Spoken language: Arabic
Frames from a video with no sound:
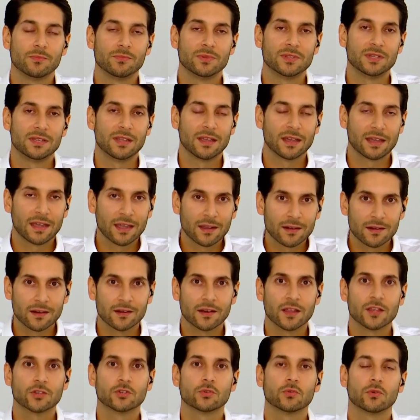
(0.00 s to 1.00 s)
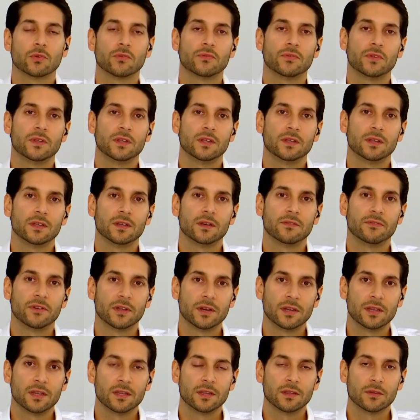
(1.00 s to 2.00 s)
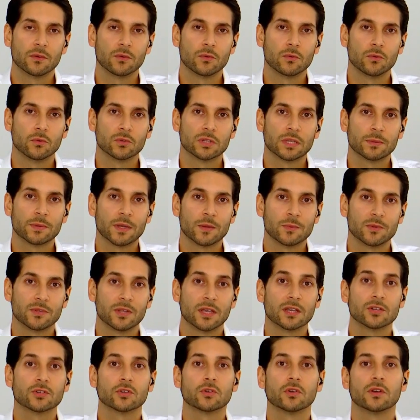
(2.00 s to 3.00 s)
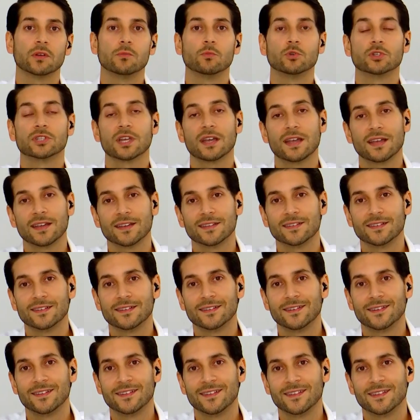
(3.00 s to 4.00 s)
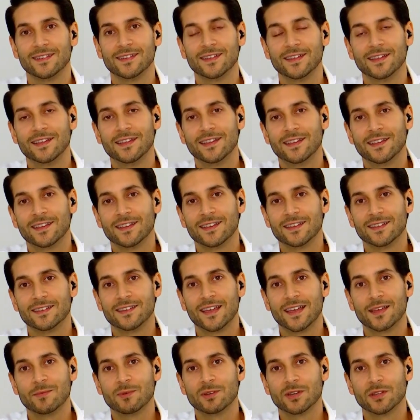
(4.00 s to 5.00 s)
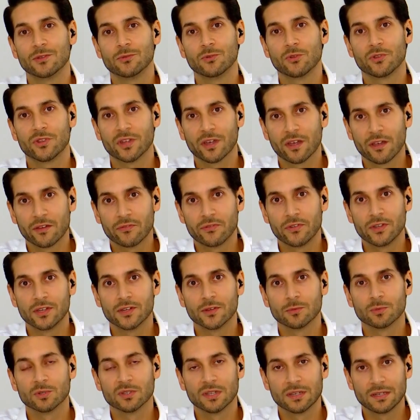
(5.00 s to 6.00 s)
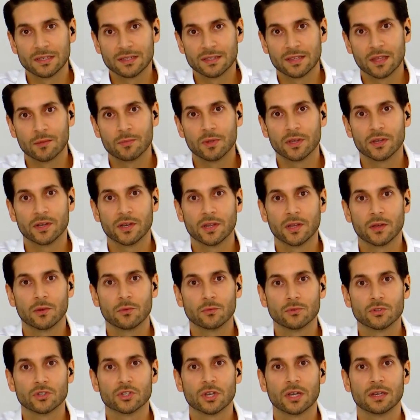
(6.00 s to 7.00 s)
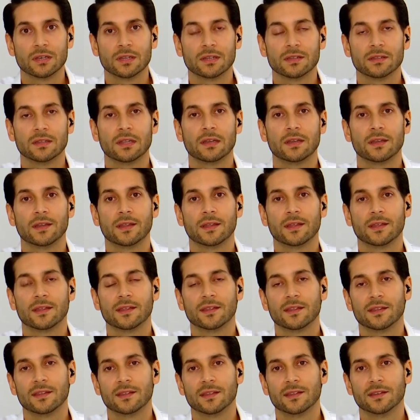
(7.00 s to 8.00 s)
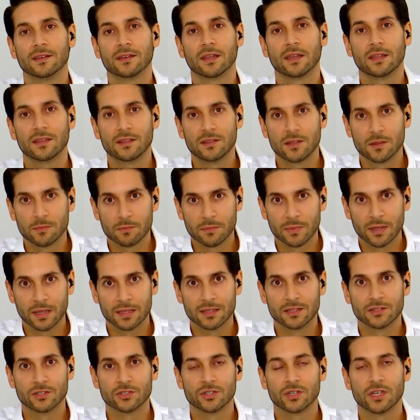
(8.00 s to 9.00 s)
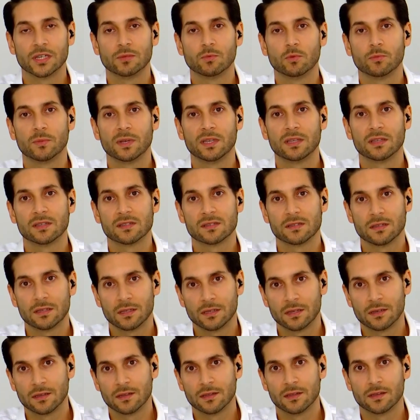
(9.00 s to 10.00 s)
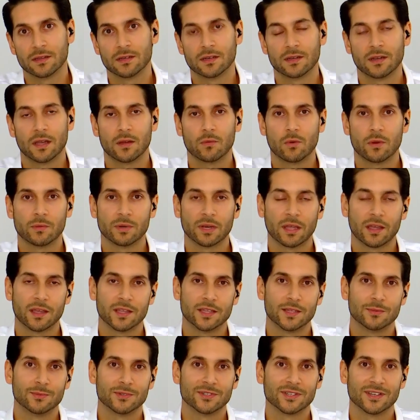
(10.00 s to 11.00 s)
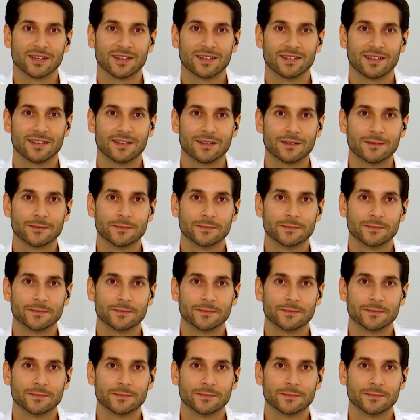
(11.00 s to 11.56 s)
بدي اكرر اشكر فيه الفريق وطبعا بدي اشكر المشاهد اللي دائما عنده ثقه فينا وبضل يتابعنا وان شاء الله نضلنا نقدم هذا الشيء المميز للاعوام القادمه ان شاء الله